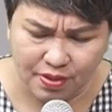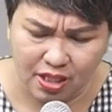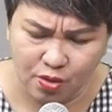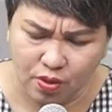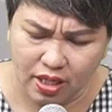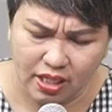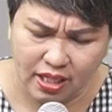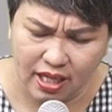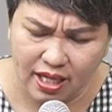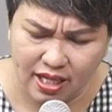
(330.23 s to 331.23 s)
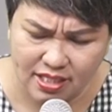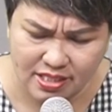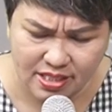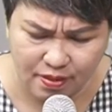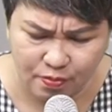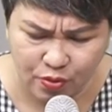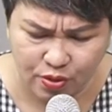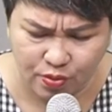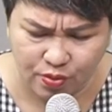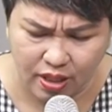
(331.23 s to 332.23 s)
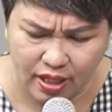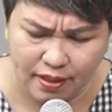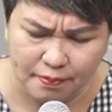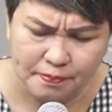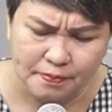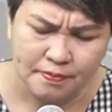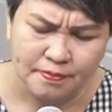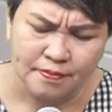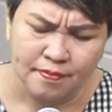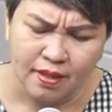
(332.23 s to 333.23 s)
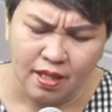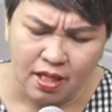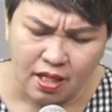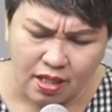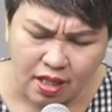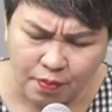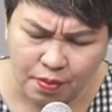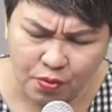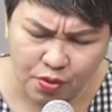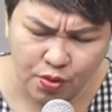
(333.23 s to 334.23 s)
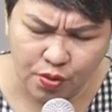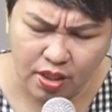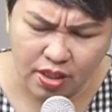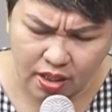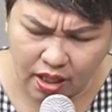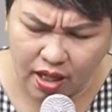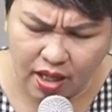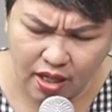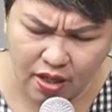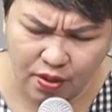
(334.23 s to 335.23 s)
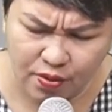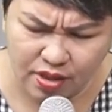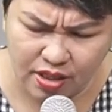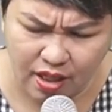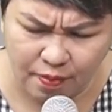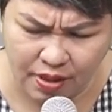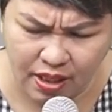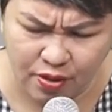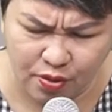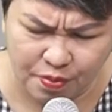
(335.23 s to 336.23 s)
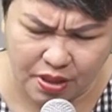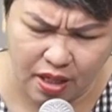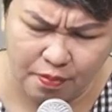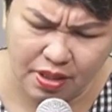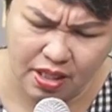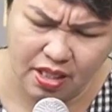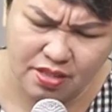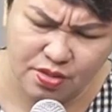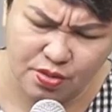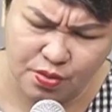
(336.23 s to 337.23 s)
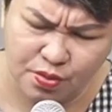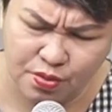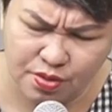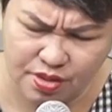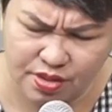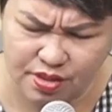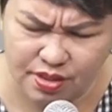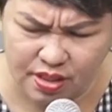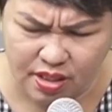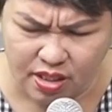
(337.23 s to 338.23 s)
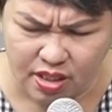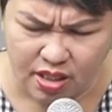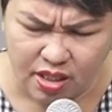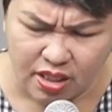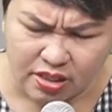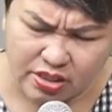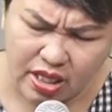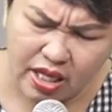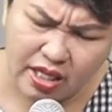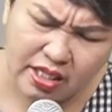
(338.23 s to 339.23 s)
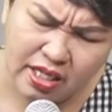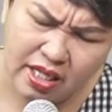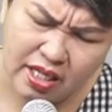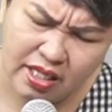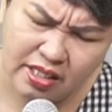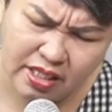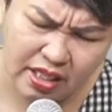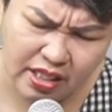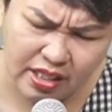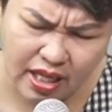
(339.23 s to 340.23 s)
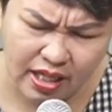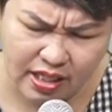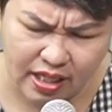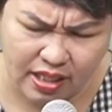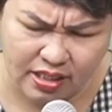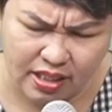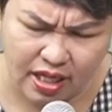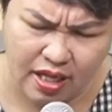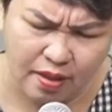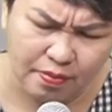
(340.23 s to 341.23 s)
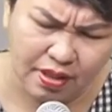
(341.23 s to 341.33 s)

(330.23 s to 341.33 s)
di luar kasihmu Tuhan kami butuh Engkau di dalam hidup kami Yesus Jangan tinggalkan kami